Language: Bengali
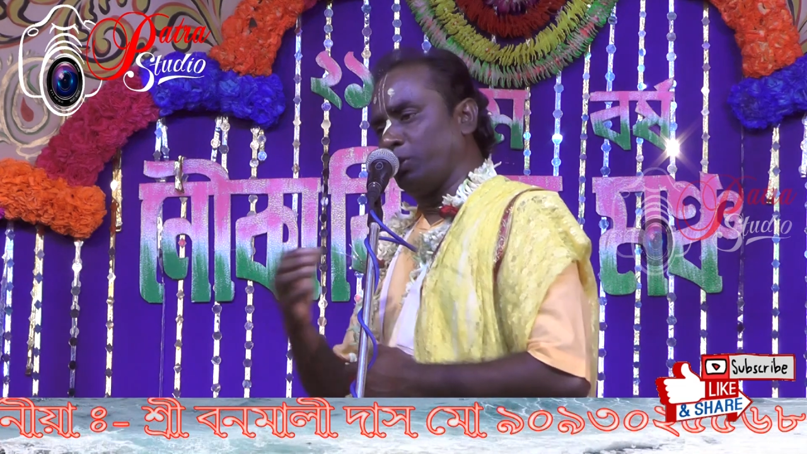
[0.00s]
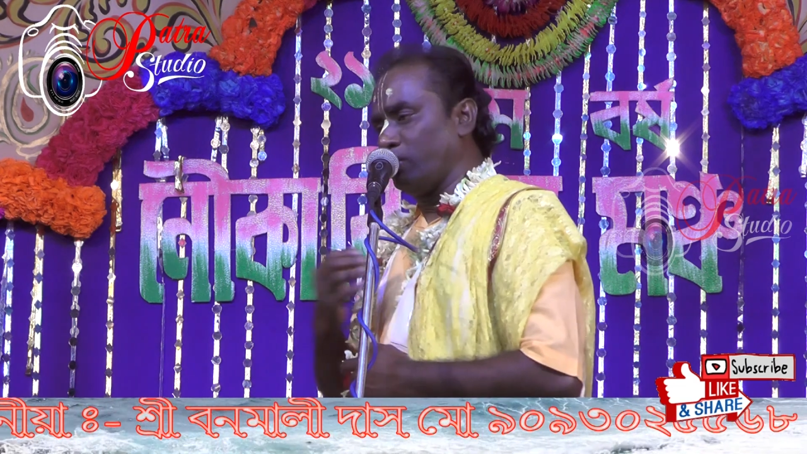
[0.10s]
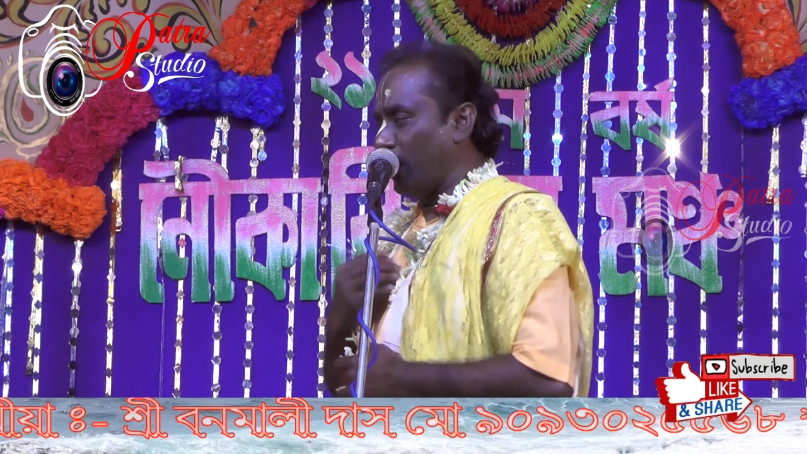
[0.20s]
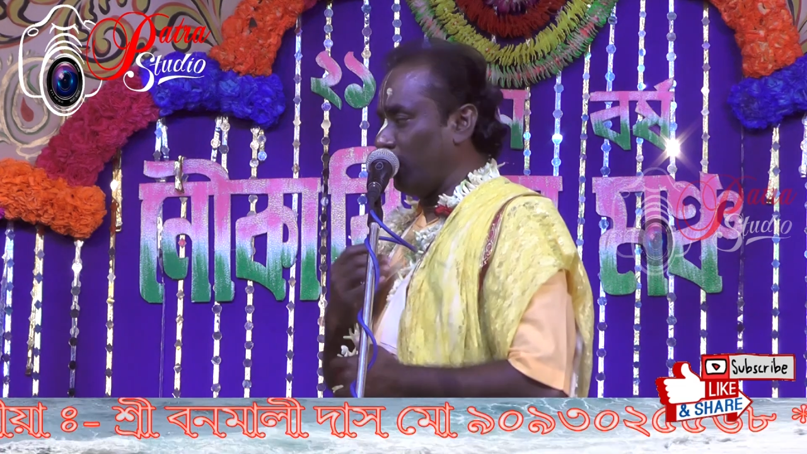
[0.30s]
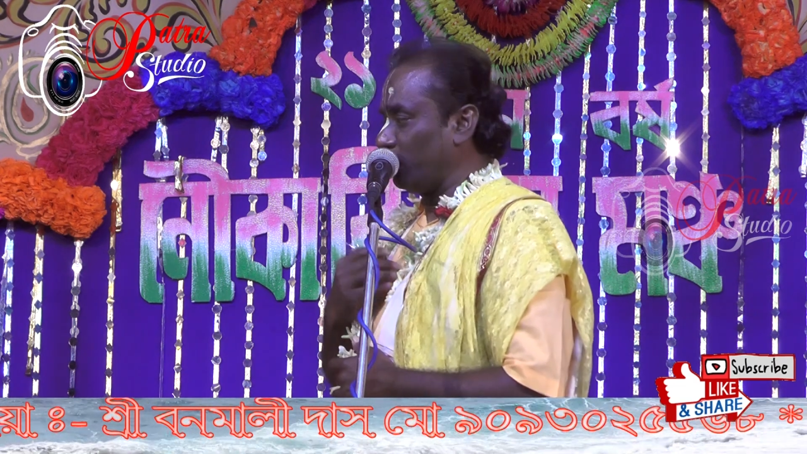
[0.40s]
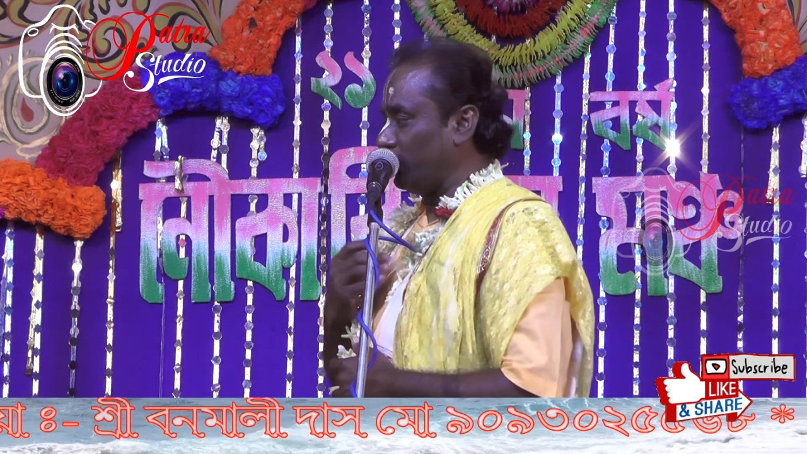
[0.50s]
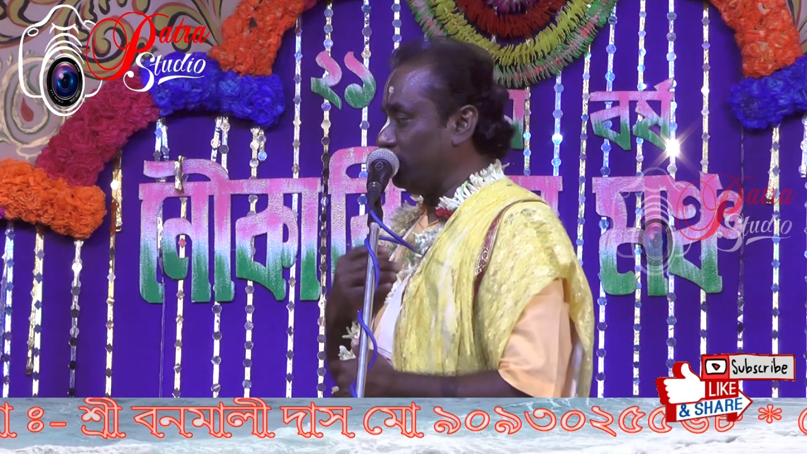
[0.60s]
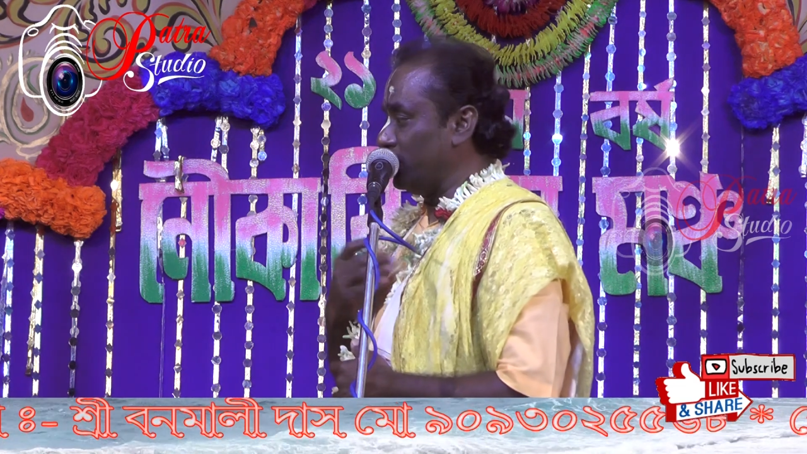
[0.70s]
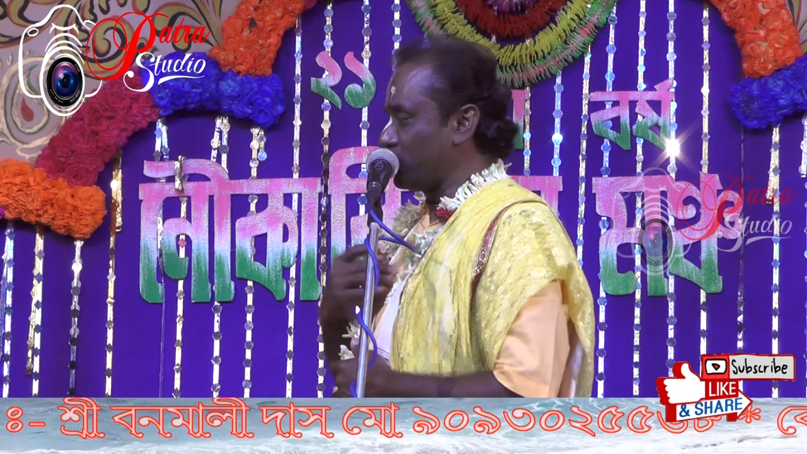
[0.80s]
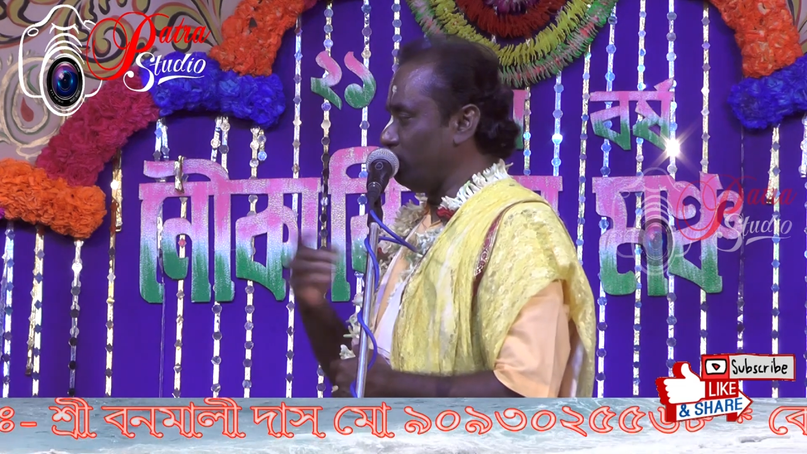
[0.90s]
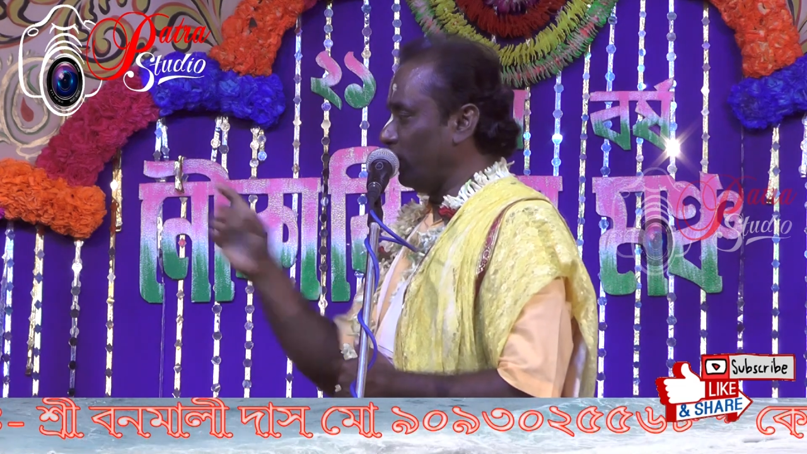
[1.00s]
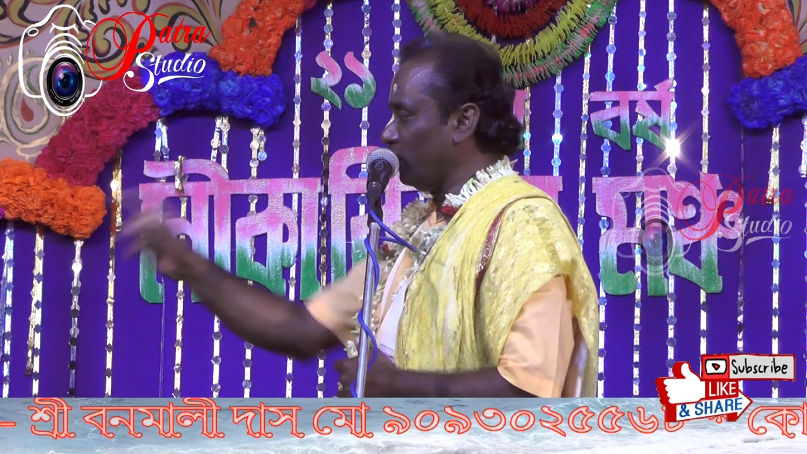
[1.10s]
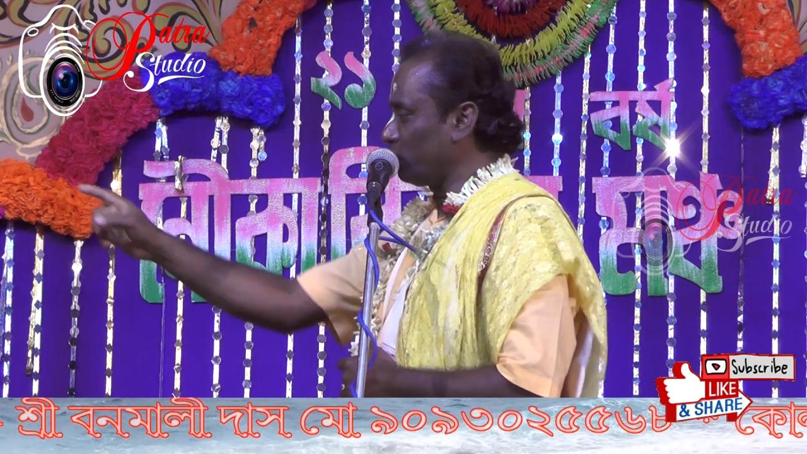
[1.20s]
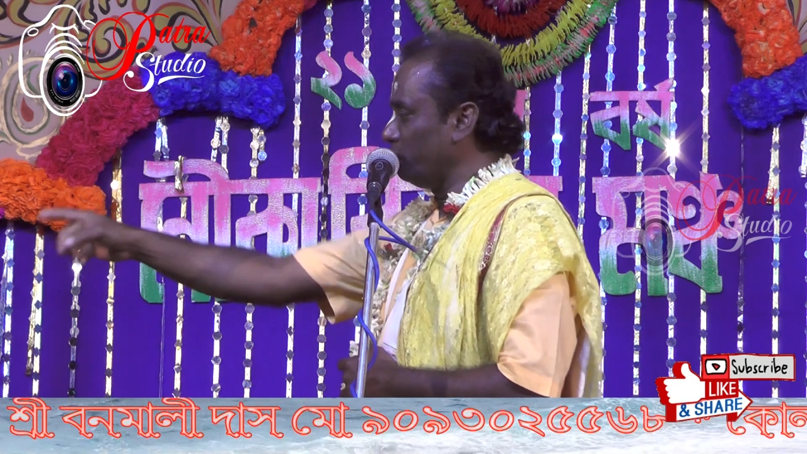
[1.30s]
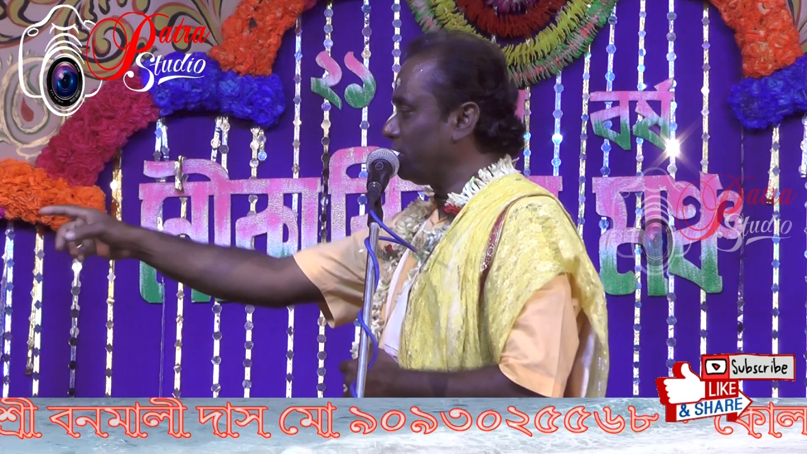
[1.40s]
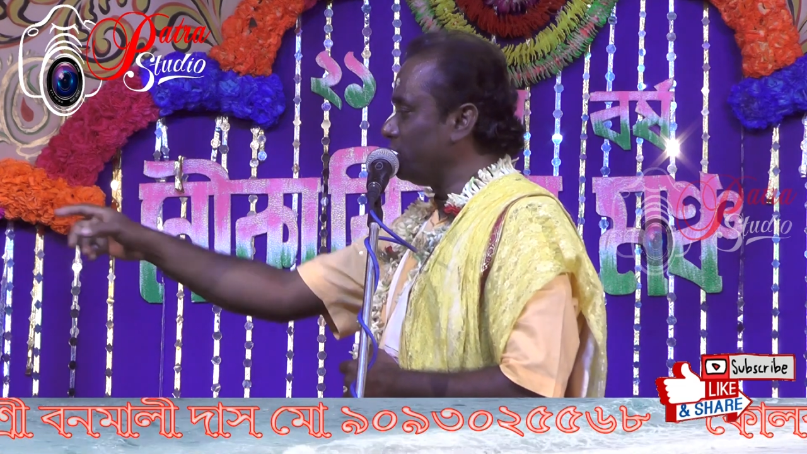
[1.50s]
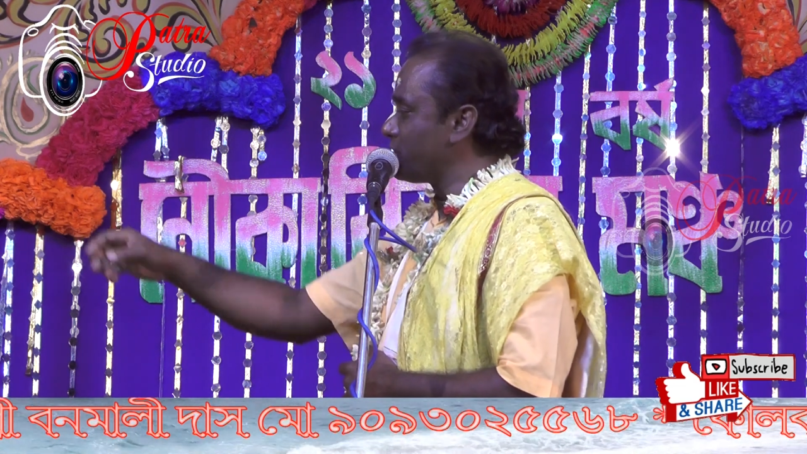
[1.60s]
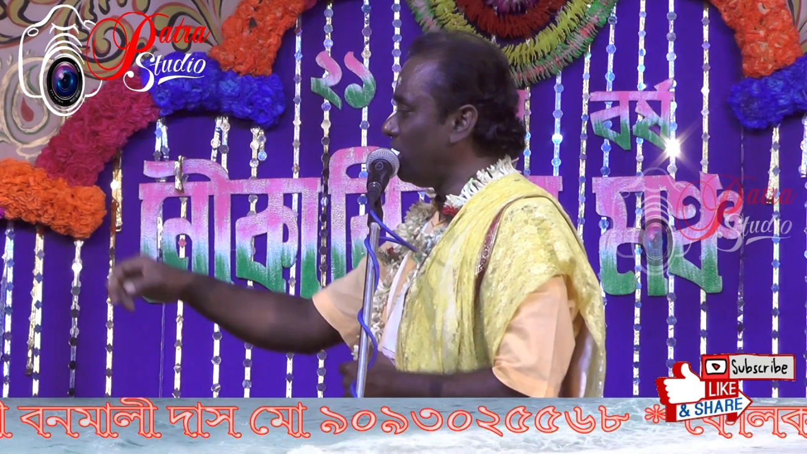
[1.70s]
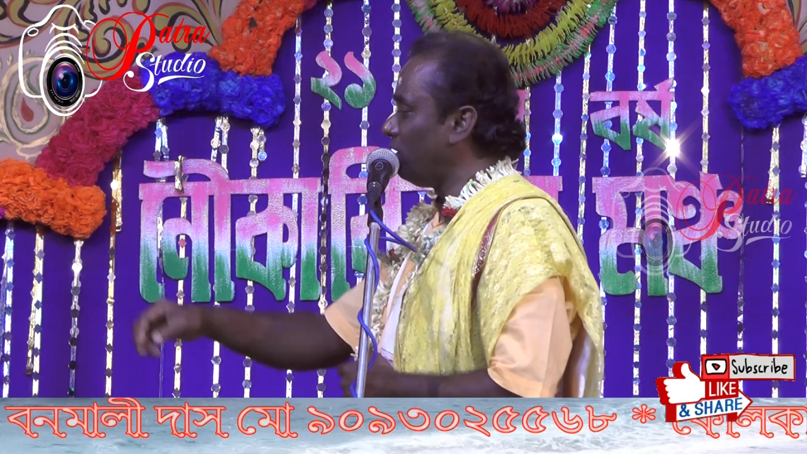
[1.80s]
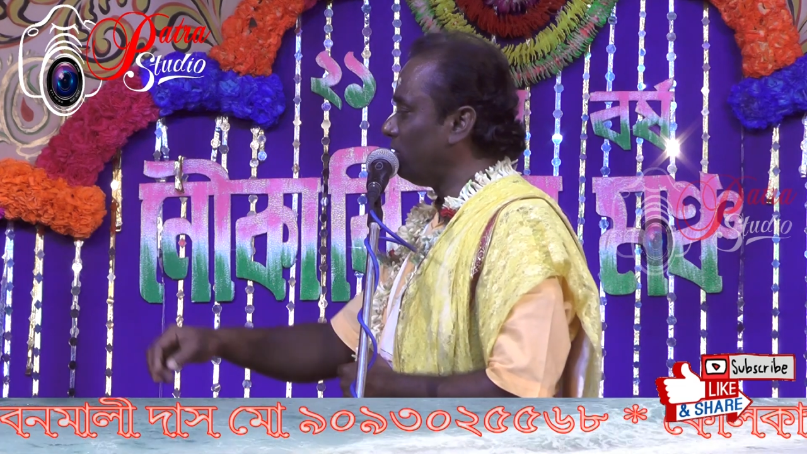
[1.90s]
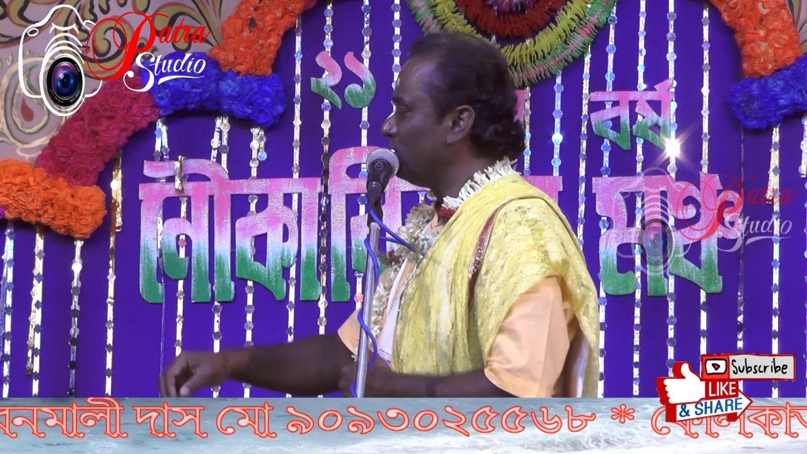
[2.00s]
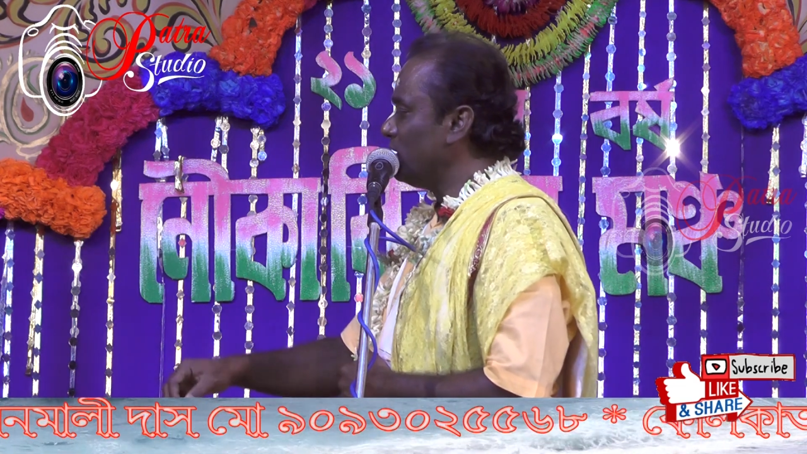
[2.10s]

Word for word: অসুখ ভালো করে দিয়েছো বলো তুমি কি চাও